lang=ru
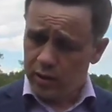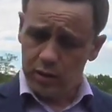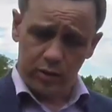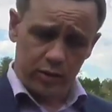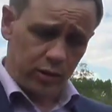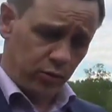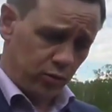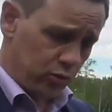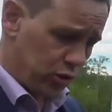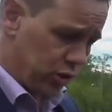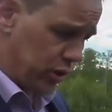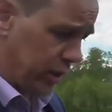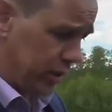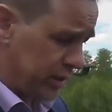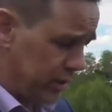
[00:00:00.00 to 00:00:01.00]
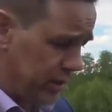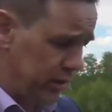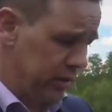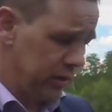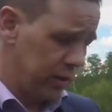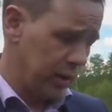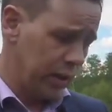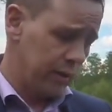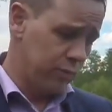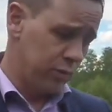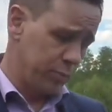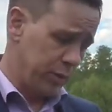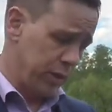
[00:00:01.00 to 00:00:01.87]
а, дают читать один договор,